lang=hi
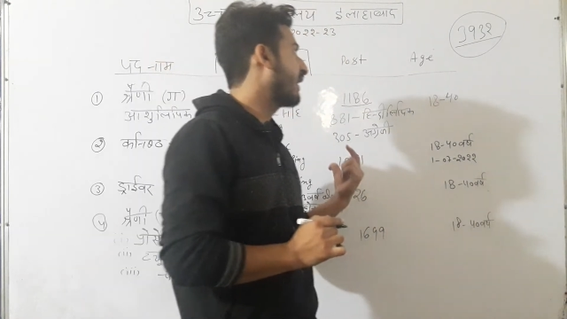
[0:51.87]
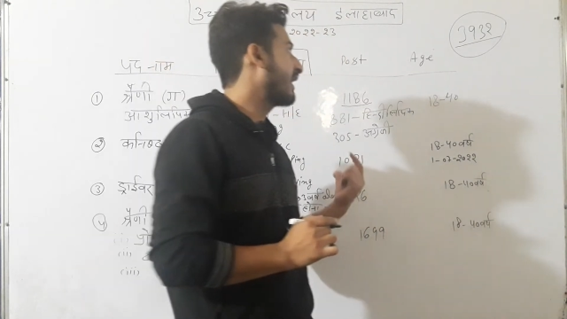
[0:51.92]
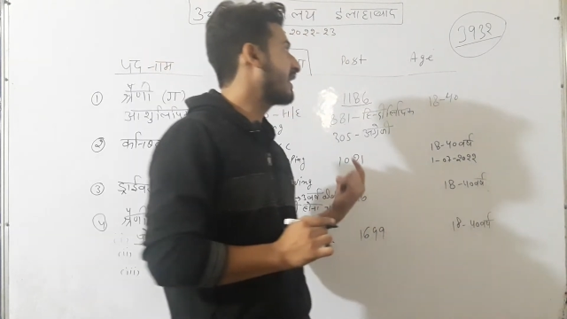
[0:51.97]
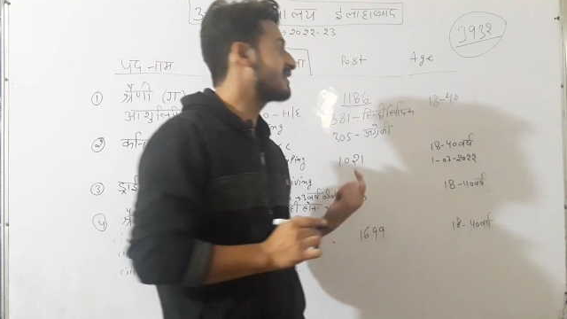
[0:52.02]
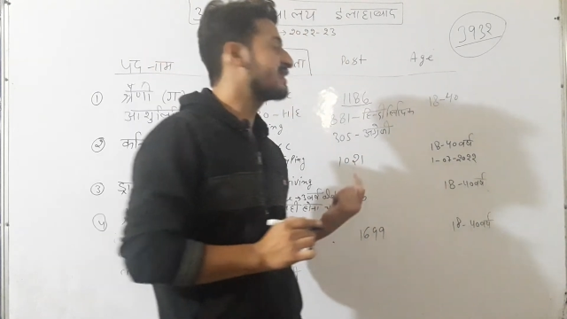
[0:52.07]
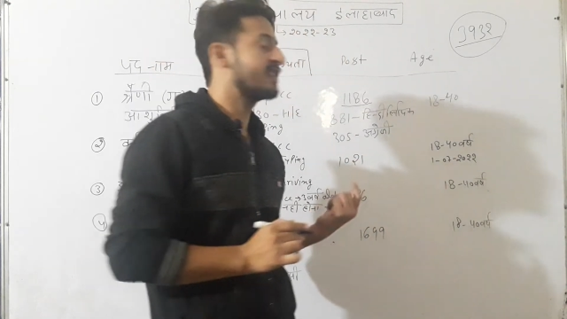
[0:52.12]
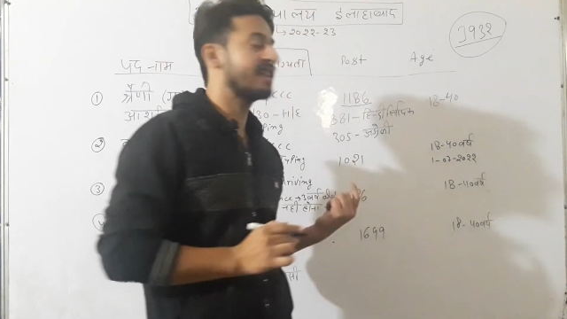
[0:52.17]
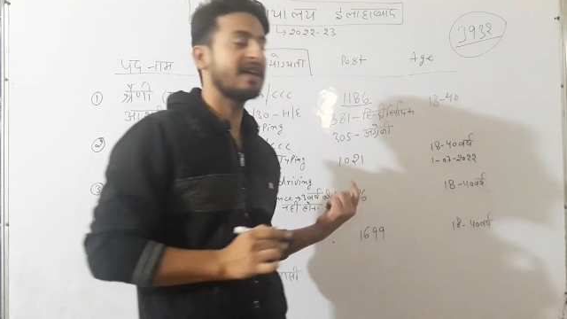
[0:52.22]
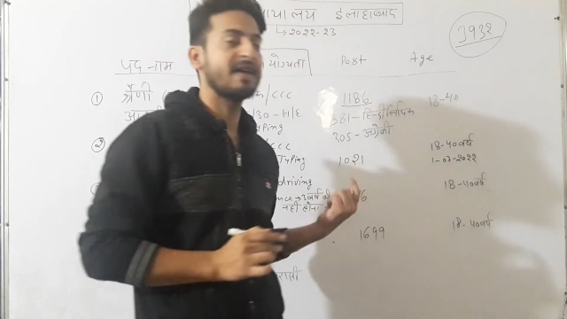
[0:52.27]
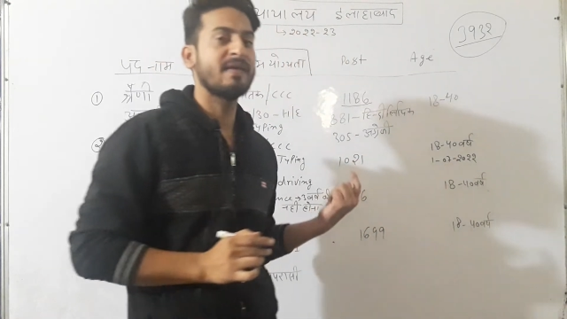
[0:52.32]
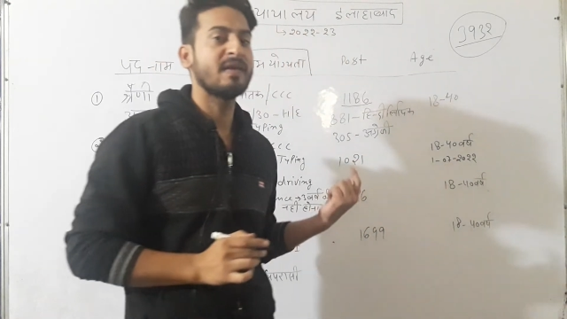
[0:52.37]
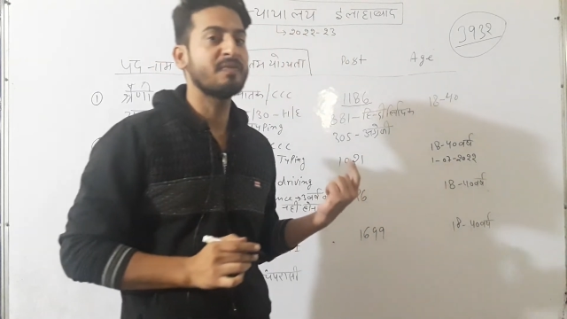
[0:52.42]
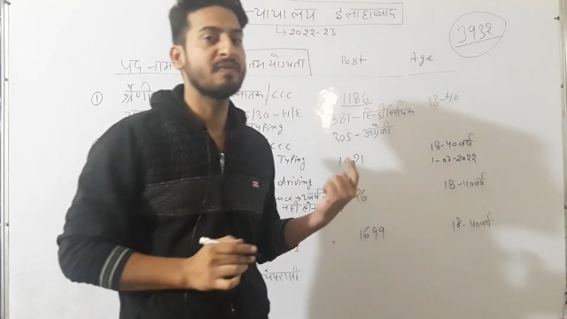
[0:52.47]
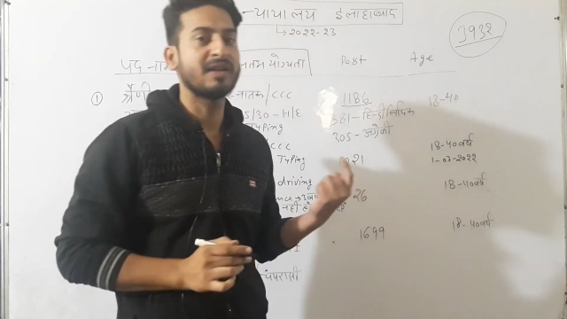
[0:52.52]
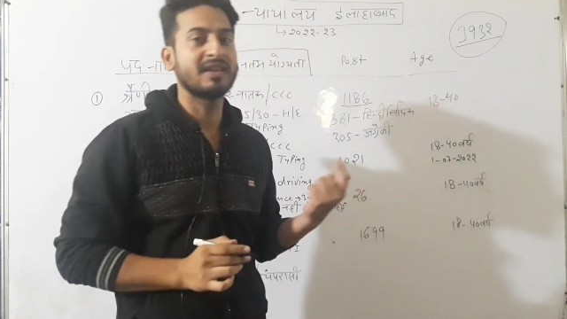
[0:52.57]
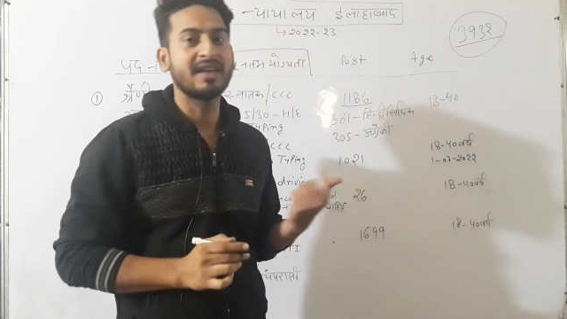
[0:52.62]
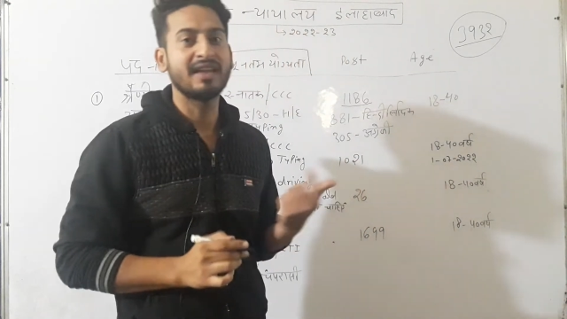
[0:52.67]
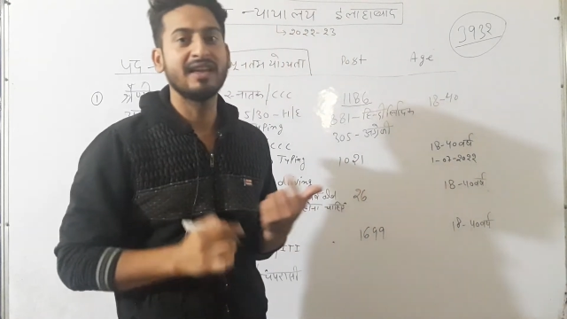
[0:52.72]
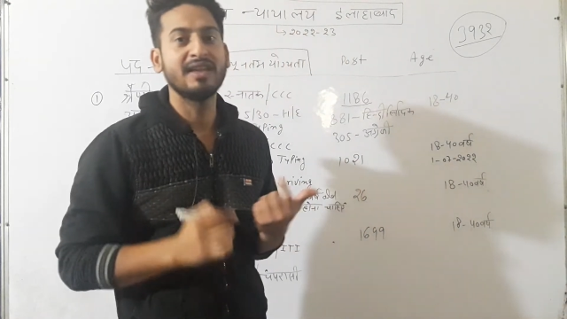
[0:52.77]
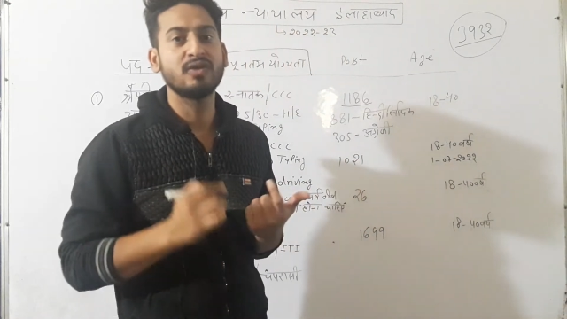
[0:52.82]
वैकेंसी के बाद
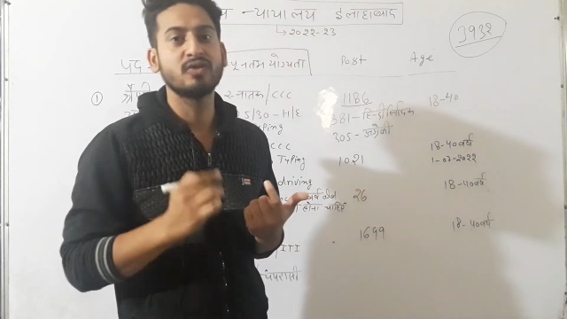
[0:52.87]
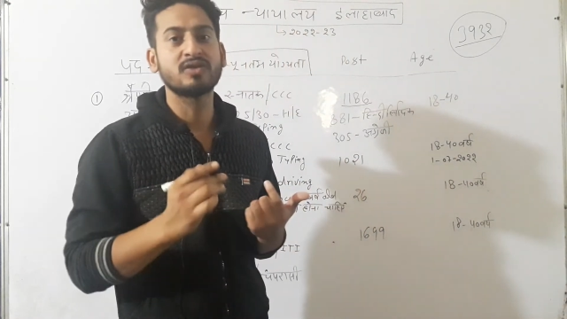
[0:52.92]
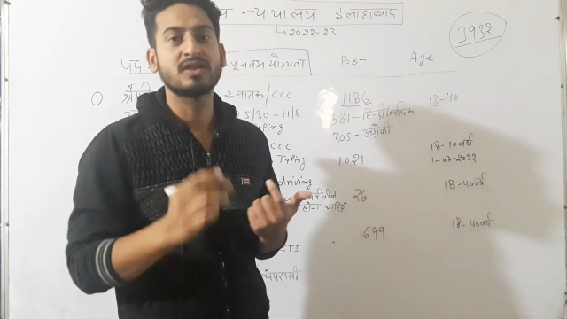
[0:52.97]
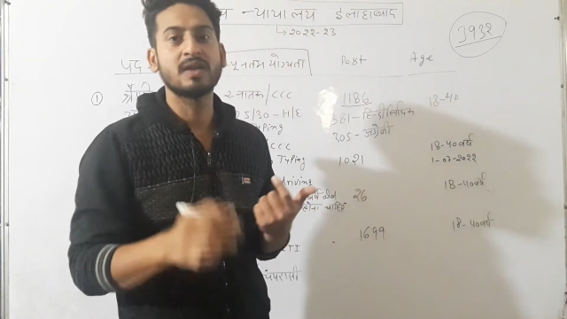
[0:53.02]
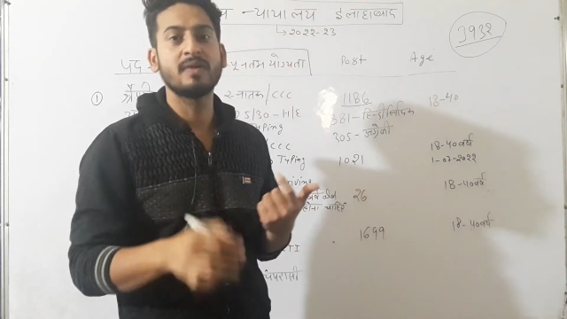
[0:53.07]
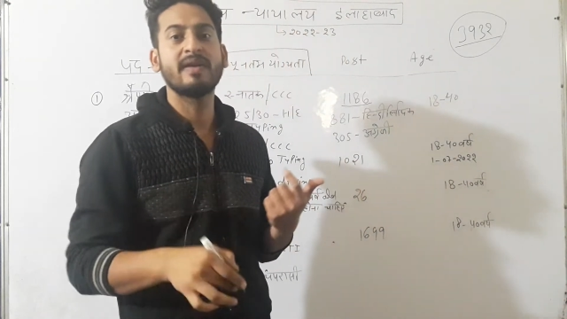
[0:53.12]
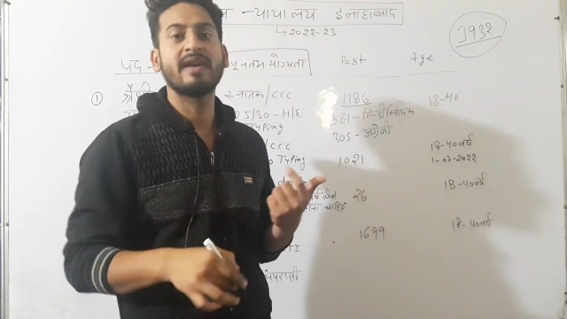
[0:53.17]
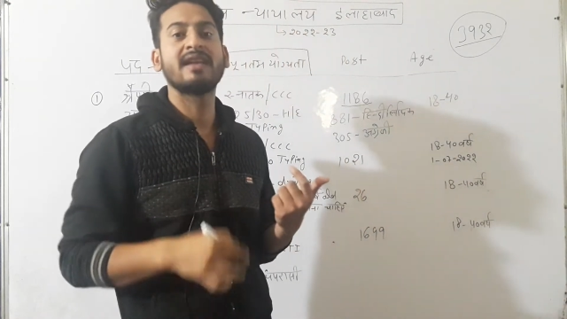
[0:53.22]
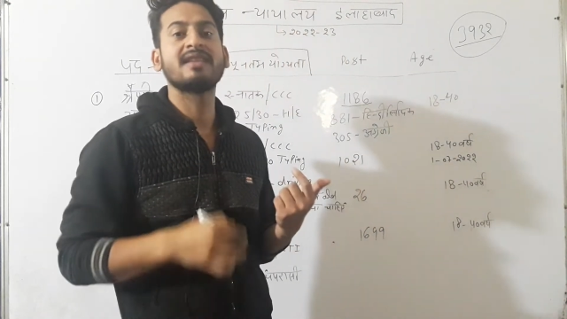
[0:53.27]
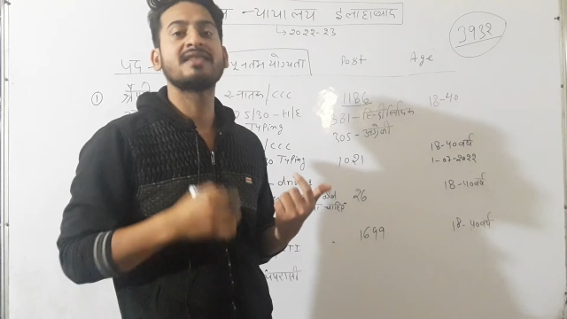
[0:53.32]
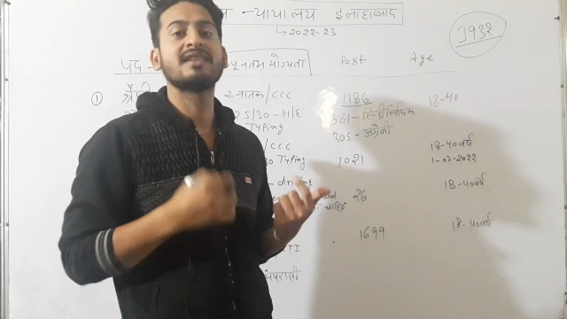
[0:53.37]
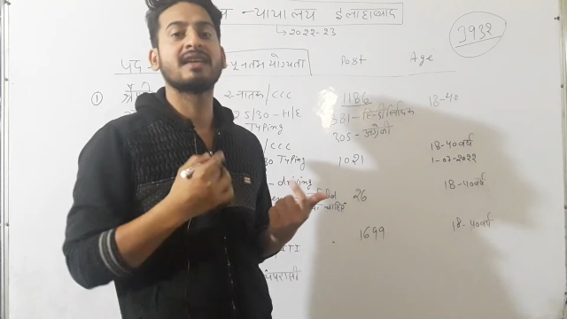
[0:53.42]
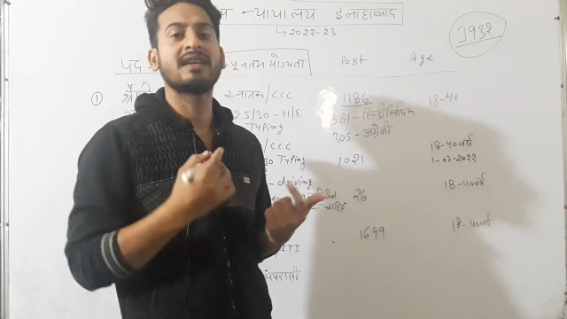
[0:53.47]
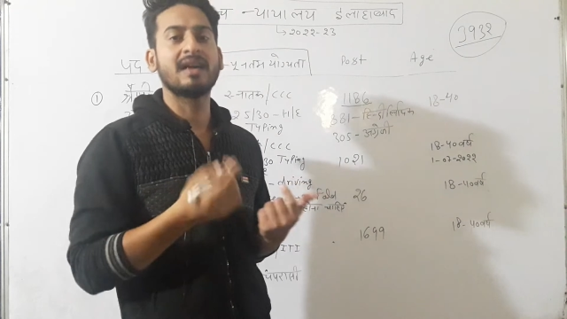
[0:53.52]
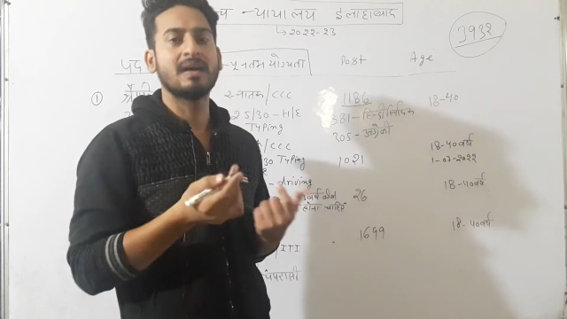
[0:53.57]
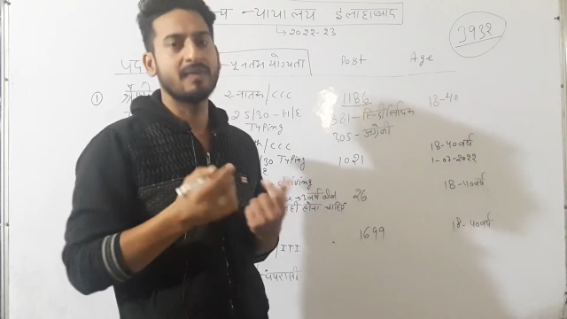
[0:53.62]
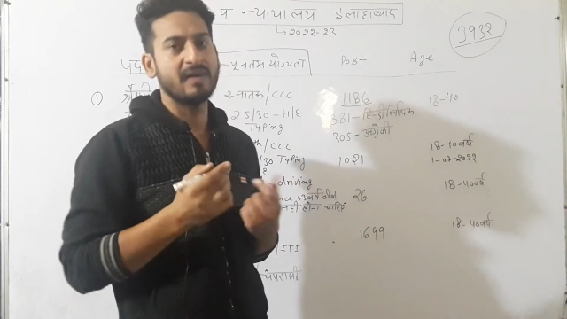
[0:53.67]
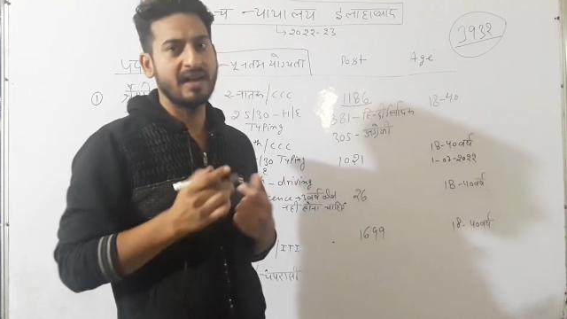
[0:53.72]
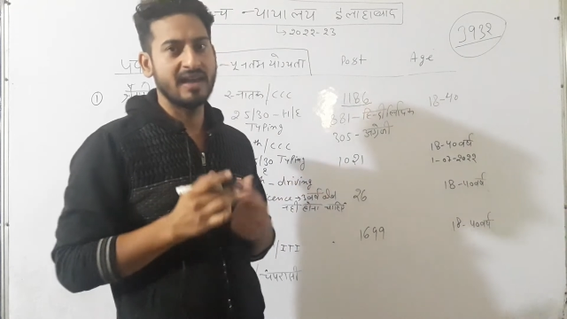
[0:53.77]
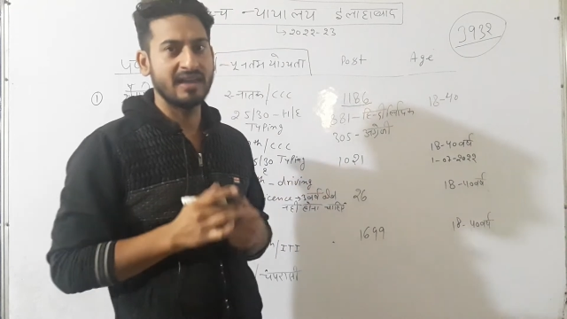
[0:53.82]
पता नहीं दूसरी वैकेंसी
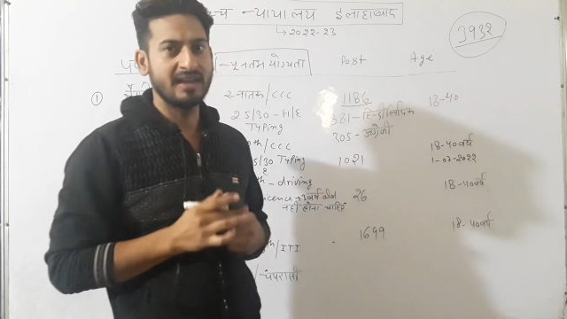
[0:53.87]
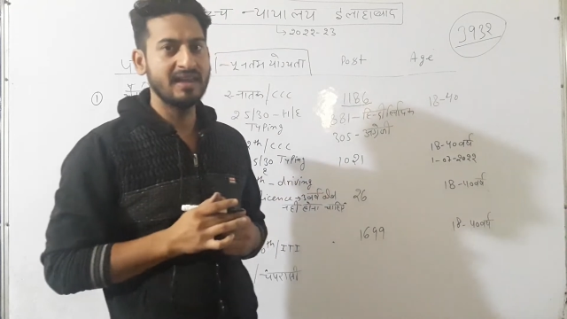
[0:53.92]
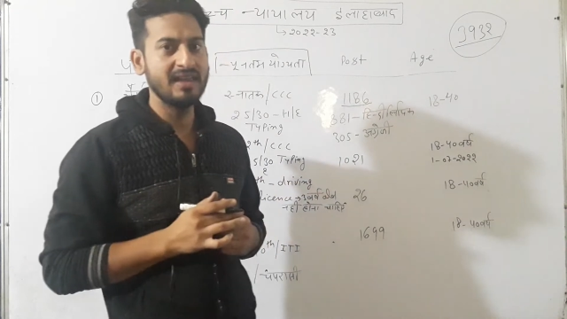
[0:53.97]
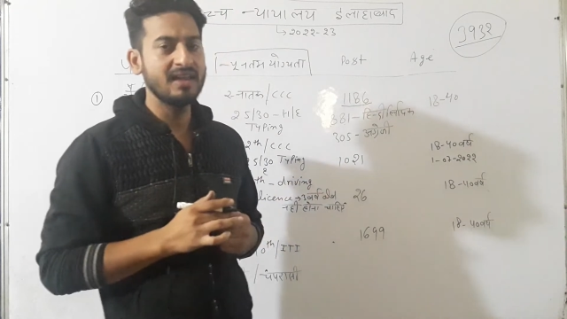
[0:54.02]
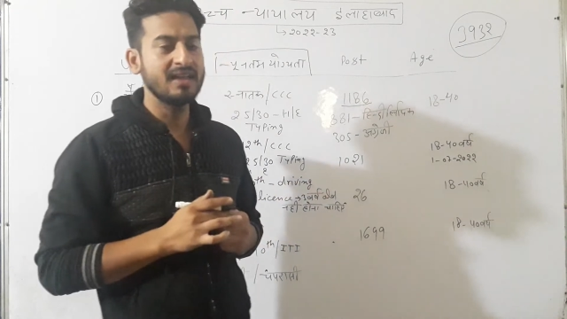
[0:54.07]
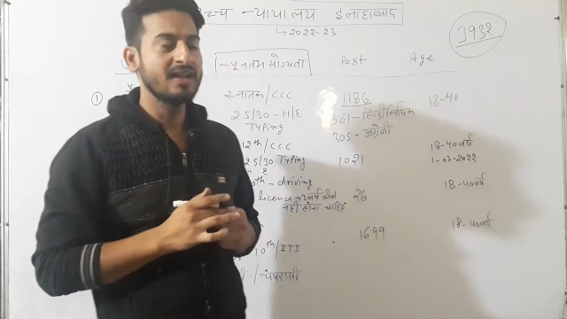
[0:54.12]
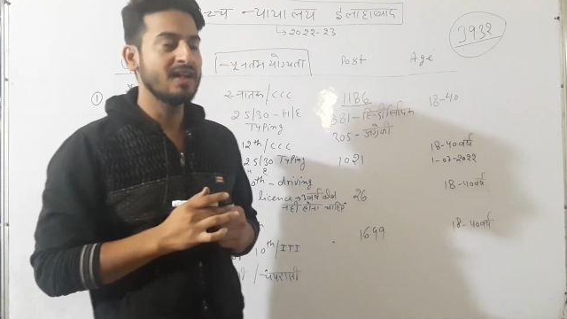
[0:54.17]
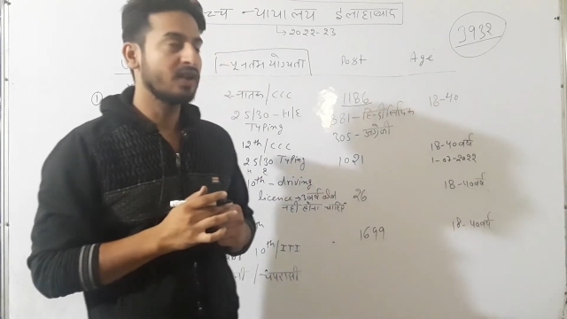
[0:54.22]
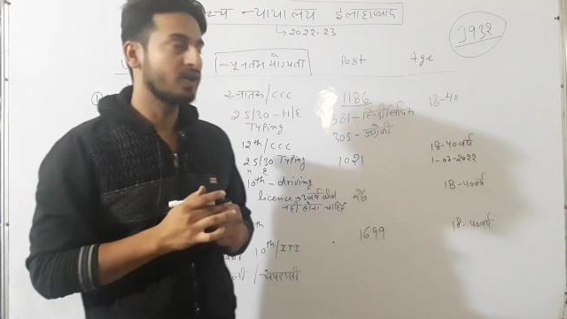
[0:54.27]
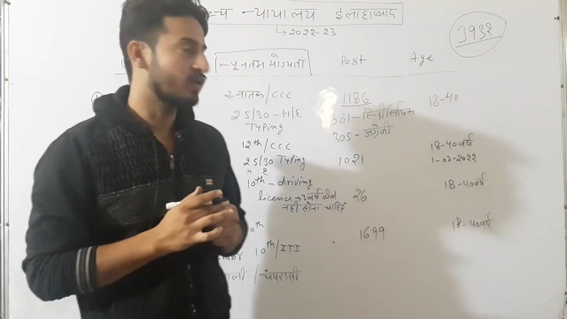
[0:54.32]
कब आएगी